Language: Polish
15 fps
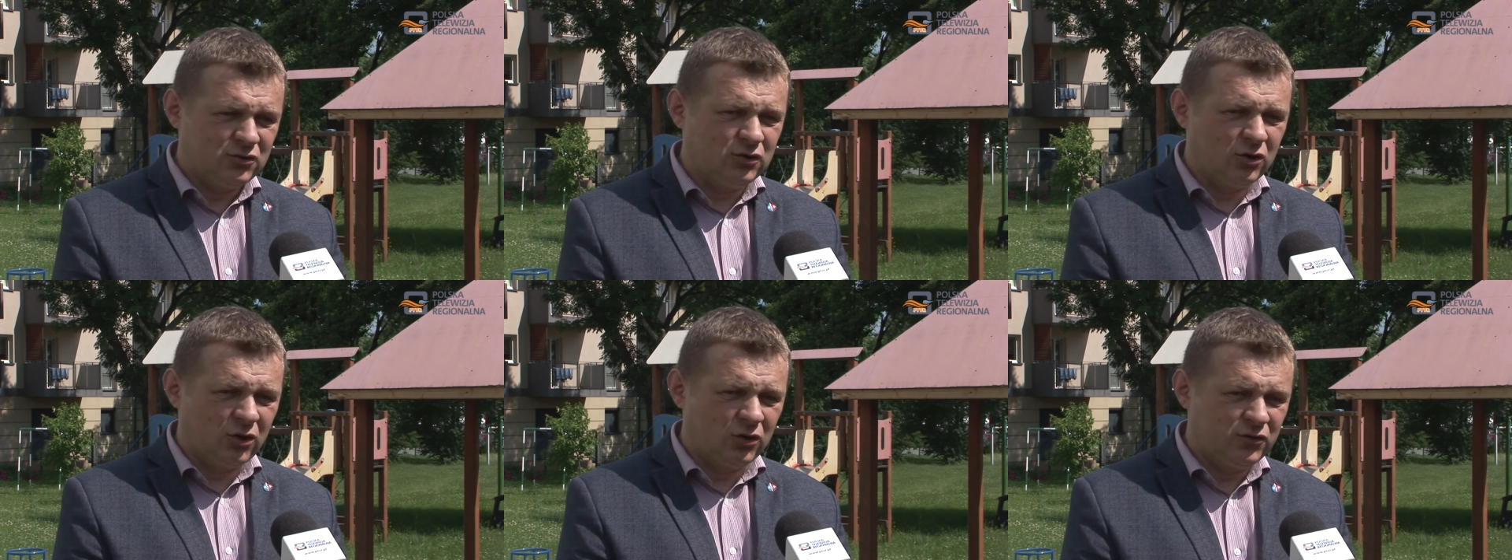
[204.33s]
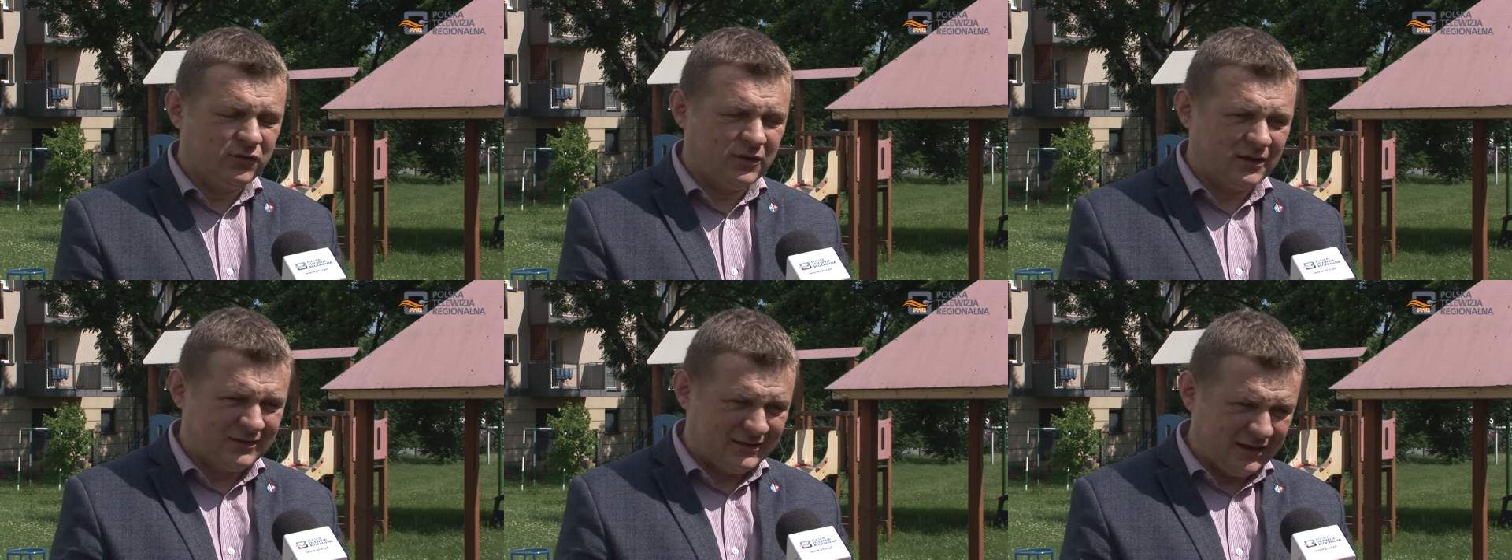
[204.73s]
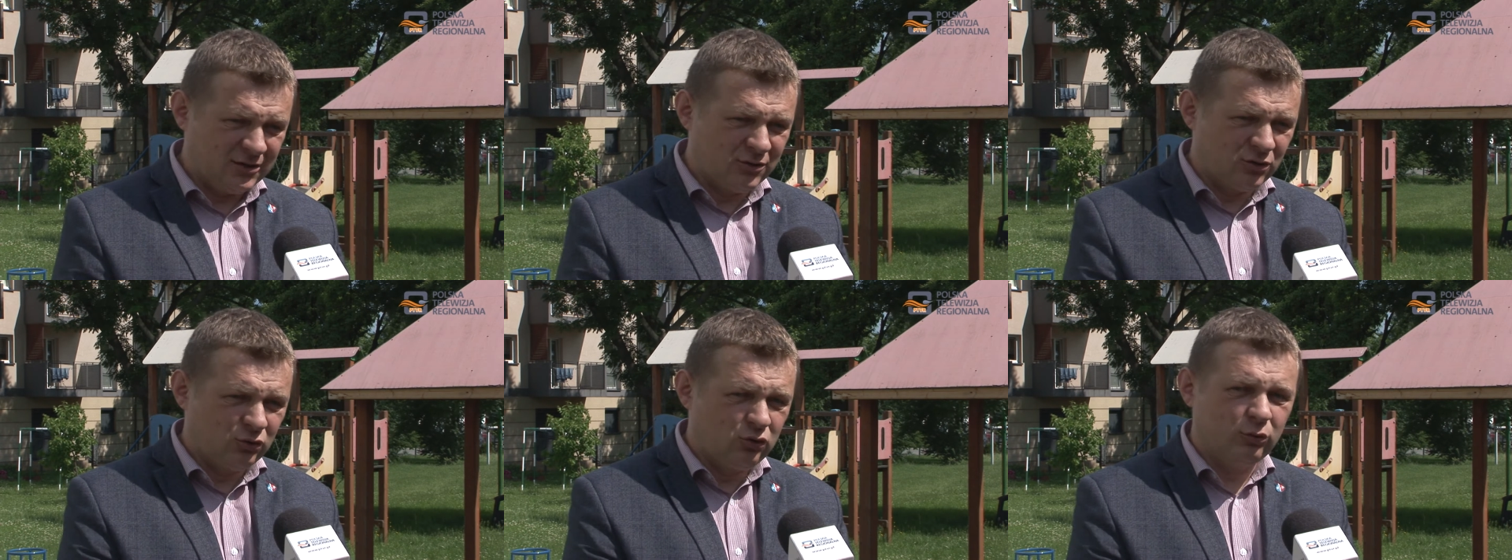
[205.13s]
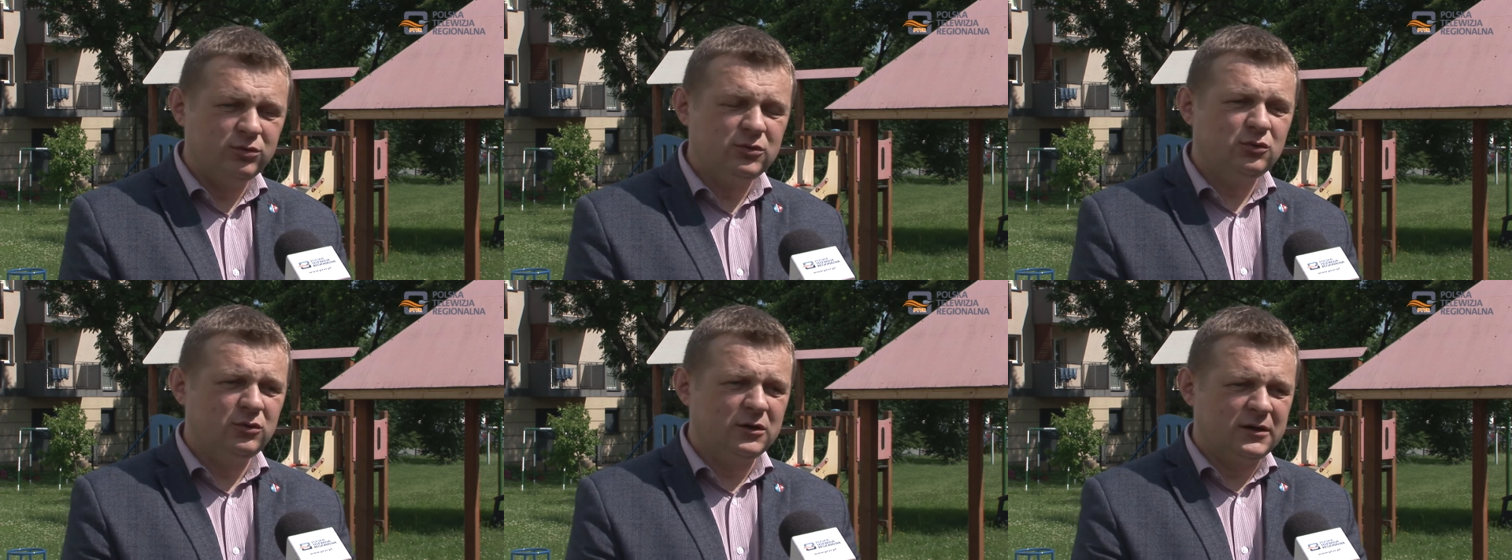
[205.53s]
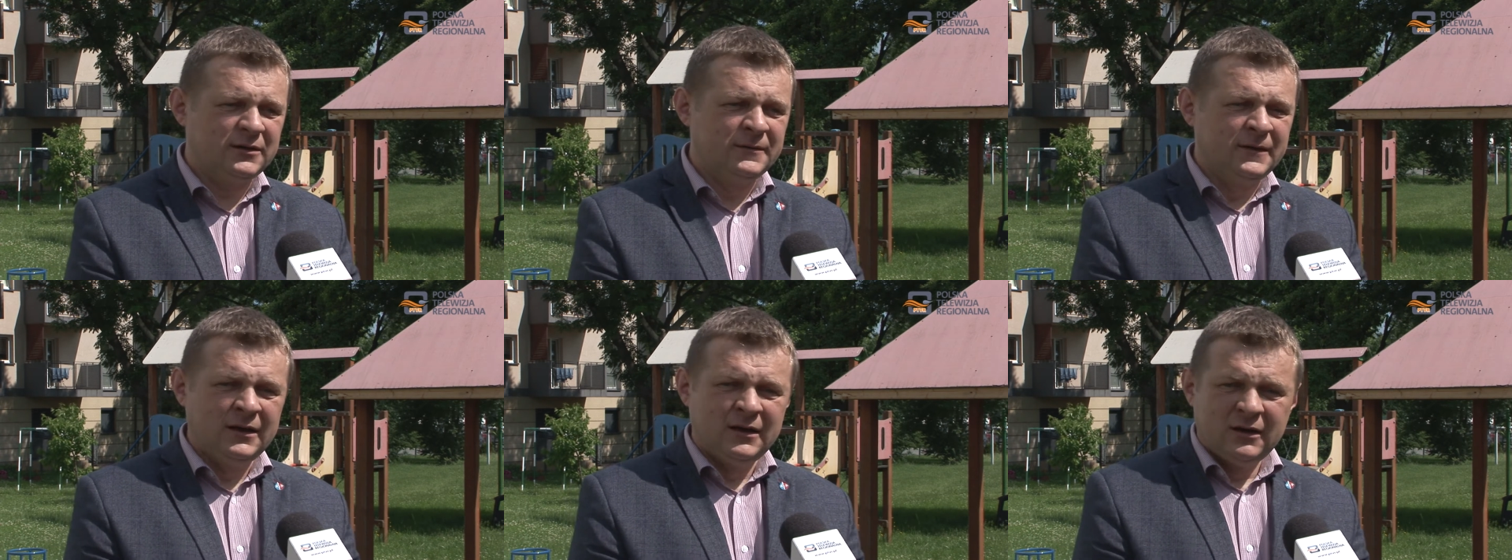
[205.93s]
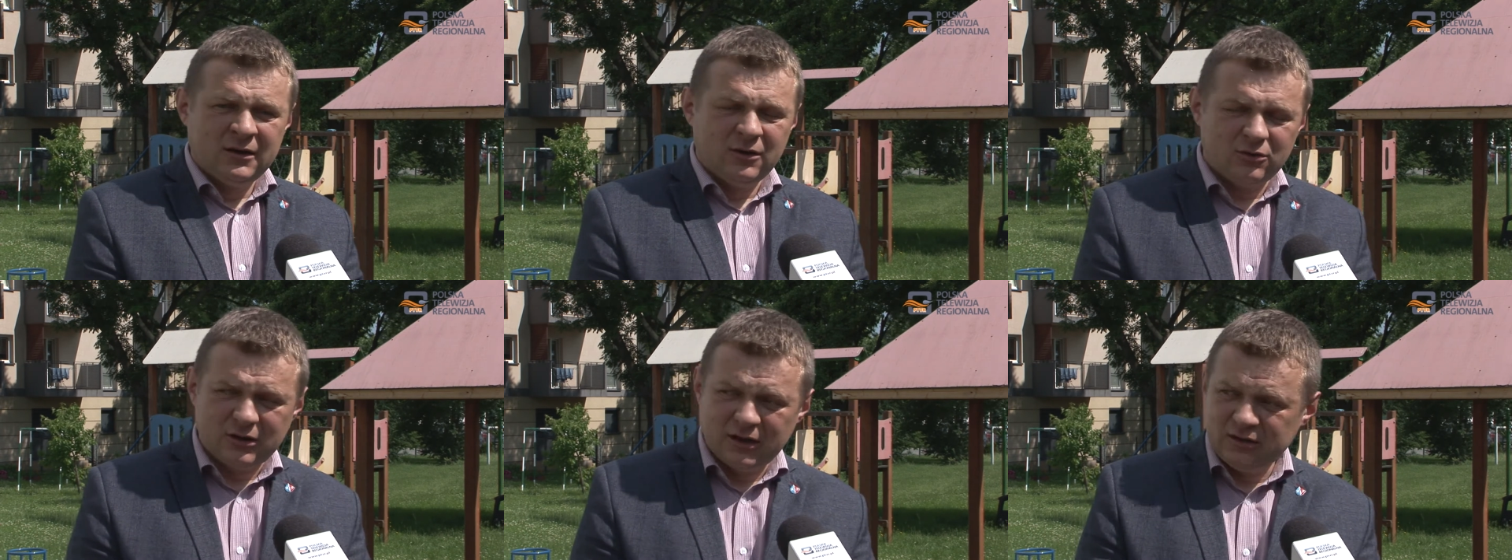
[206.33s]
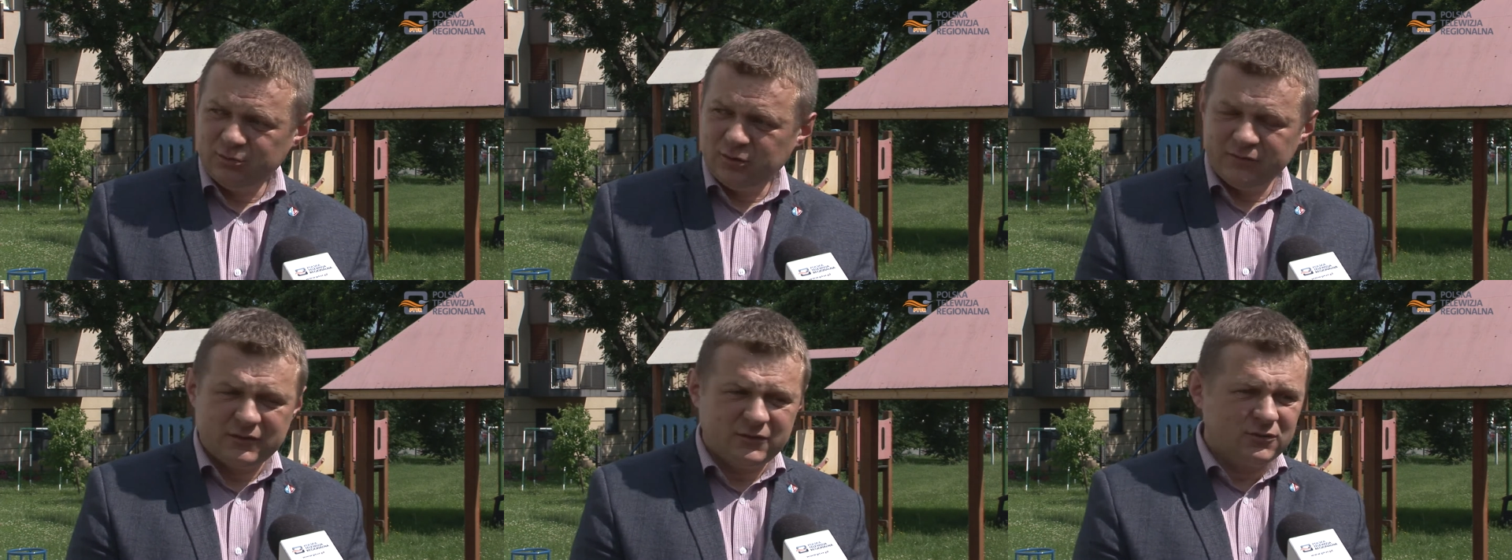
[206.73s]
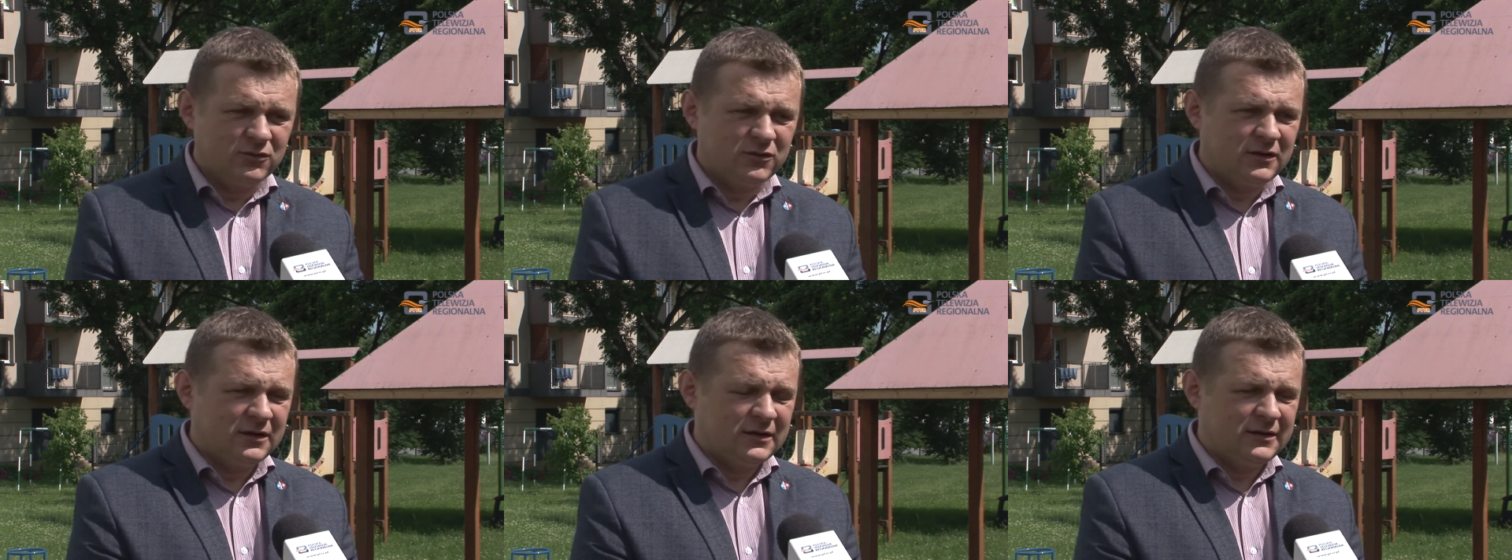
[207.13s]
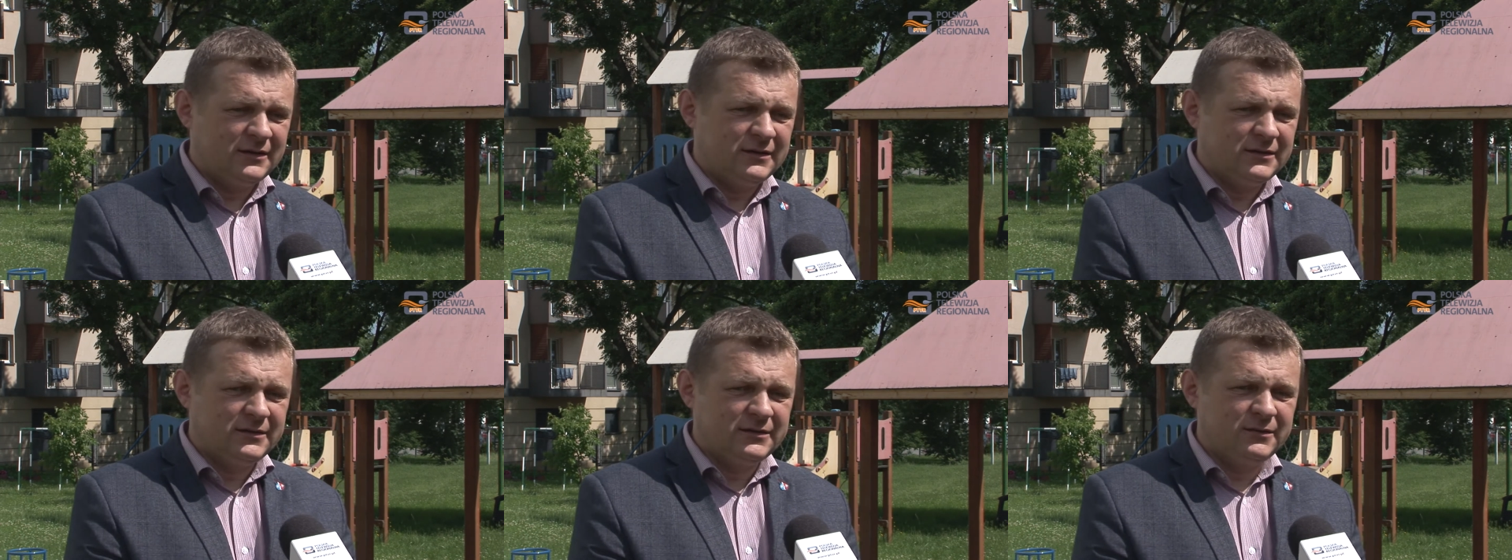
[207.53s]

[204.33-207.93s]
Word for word: do końca tego roku obliguje organy prowadzące e,